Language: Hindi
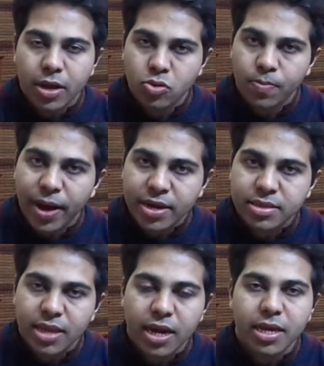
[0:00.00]
जो
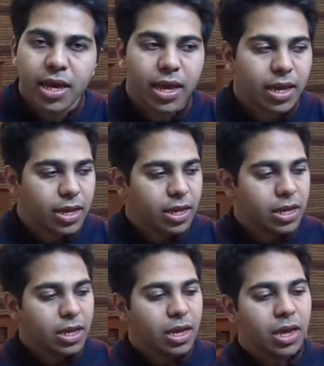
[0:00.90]
पाकिस्तानी हैं
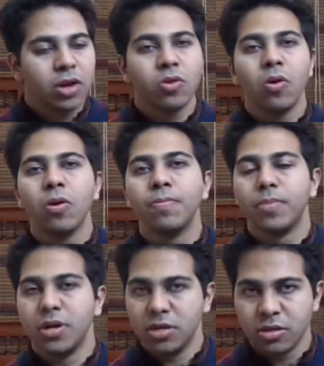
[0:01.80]
इनको
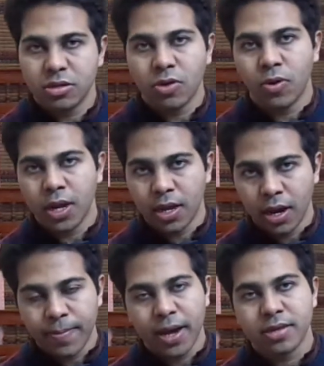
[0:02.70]
रजिस्टर होने के
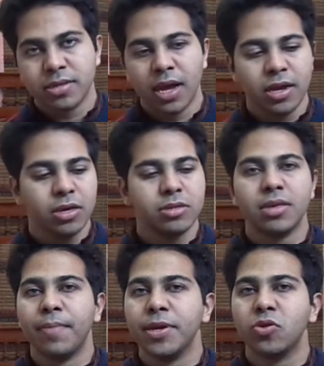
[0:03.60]
लिए पाकिस्तानी
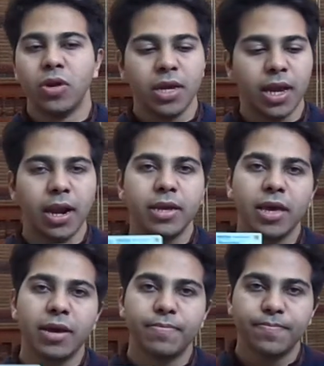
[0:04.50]
साबित होने के लिए
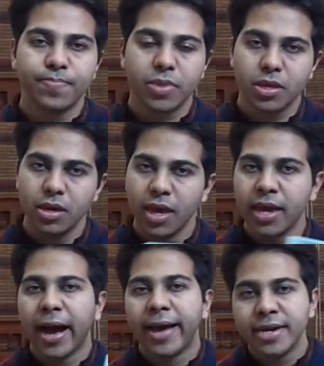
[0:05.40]
ये
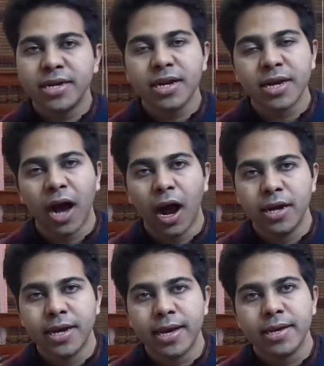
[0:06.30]
एक आइडेंटिटी
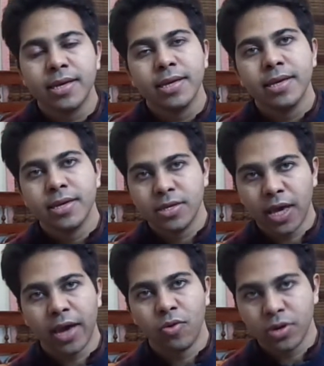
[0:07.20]
कार्ड है
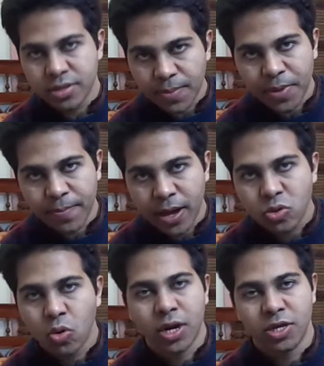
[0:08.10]
ये उन सब के
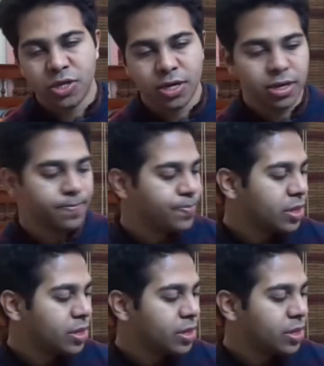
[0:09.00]
पास होना चाहिए